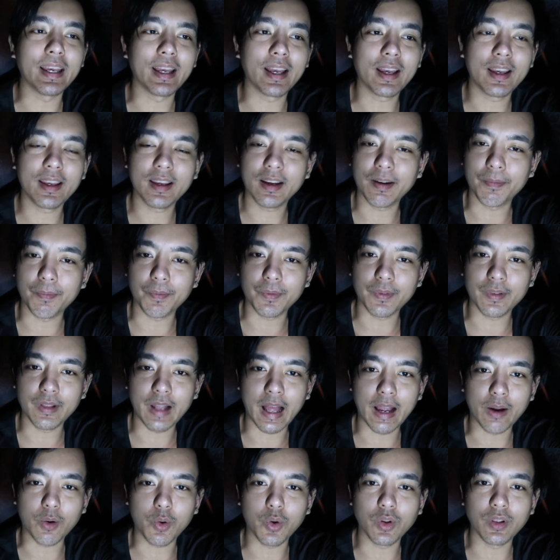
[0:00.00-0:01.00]
ให้กับห
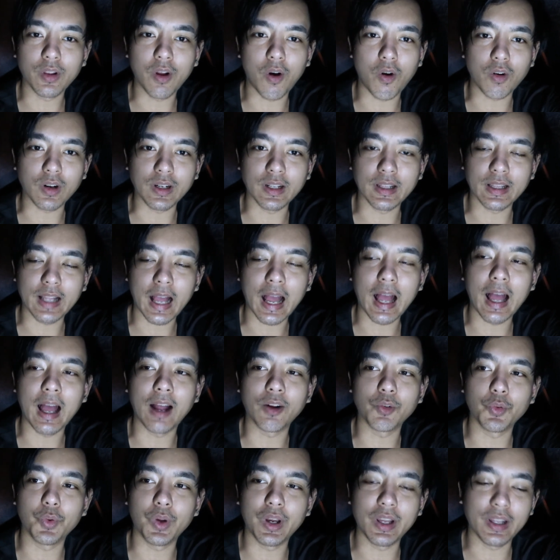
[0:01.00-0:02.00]
ลายคนออกเดินทาง
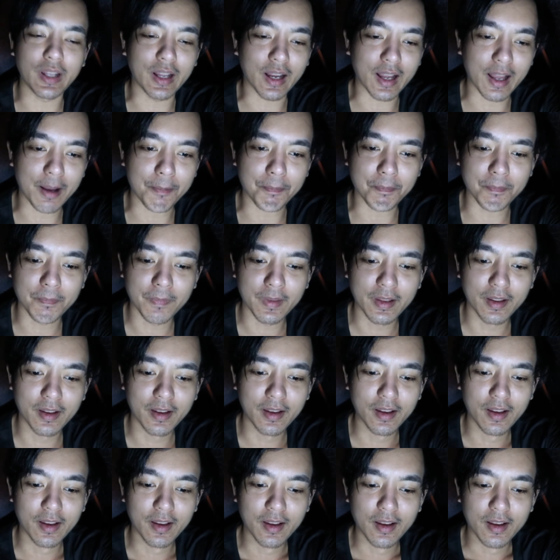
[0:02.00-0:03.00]
ด้วยนะครับ
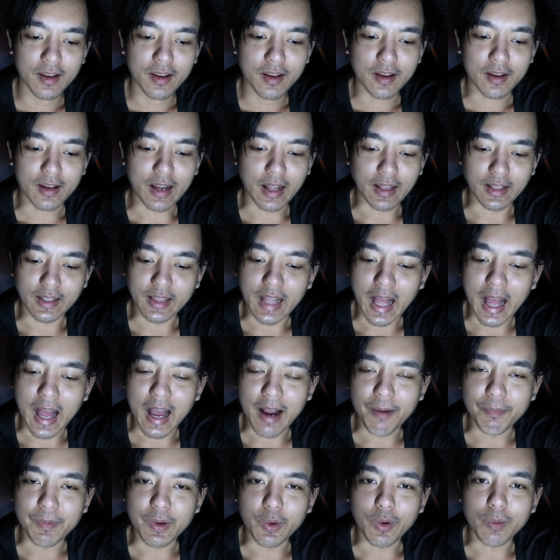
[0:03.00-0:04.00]
การเดินทาง
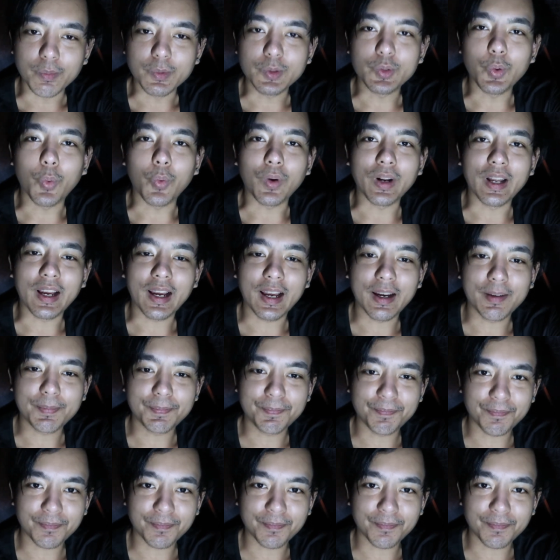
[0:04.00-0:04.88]
มีความสุขนะครับ